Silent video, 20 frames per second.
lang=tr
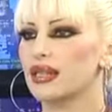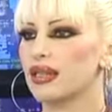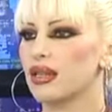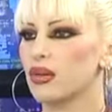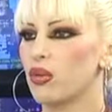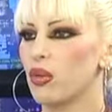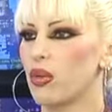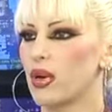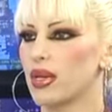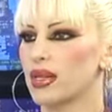
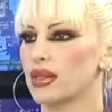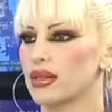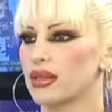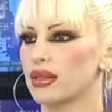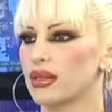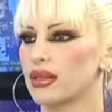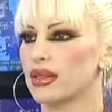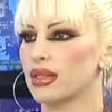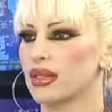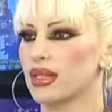
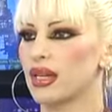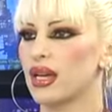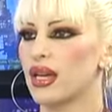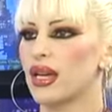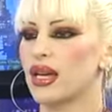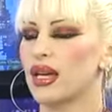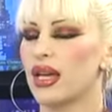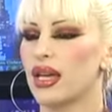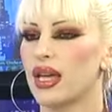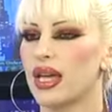yapamazsınız.
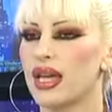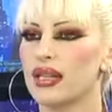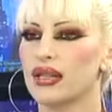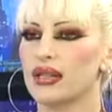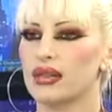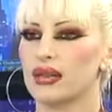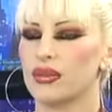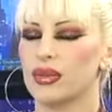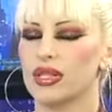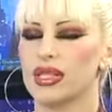En
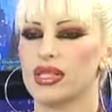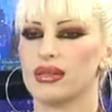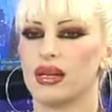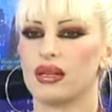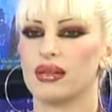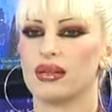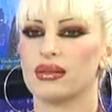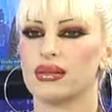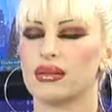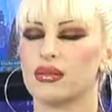basit
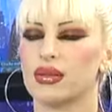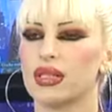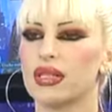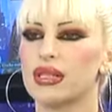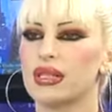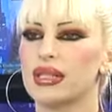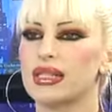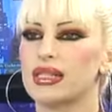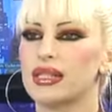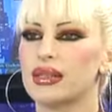anlatımıyla
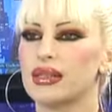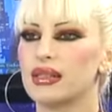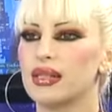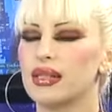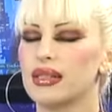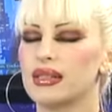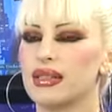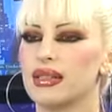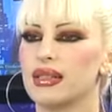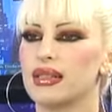insanın
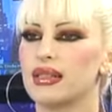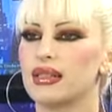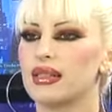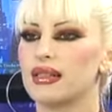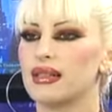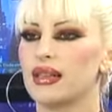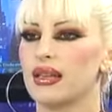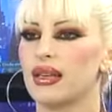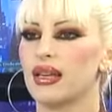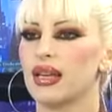kaderinde
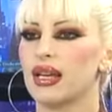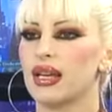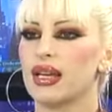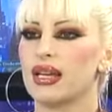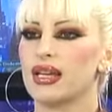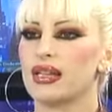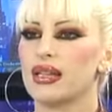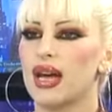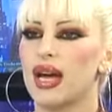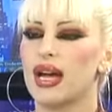de
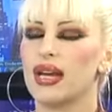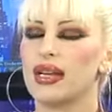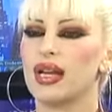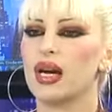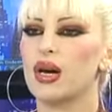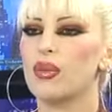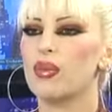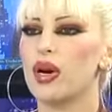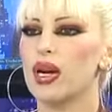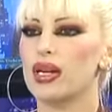her ne
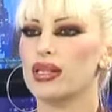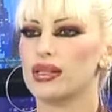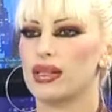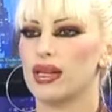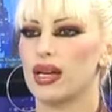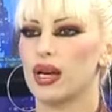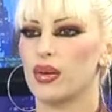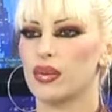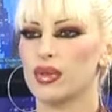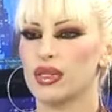yaparsa
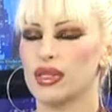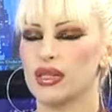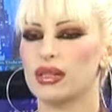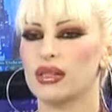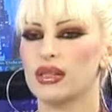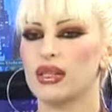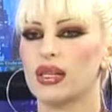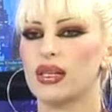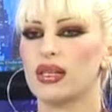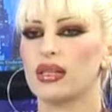yapsın,
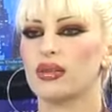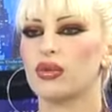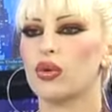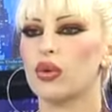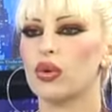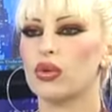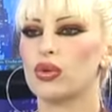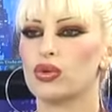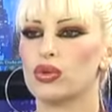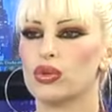ne
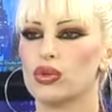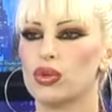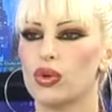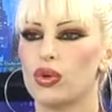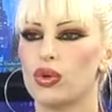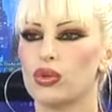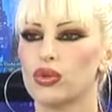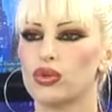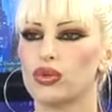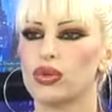olursa
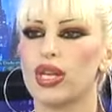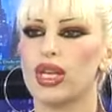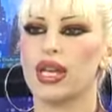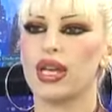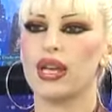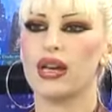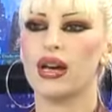olsun eğer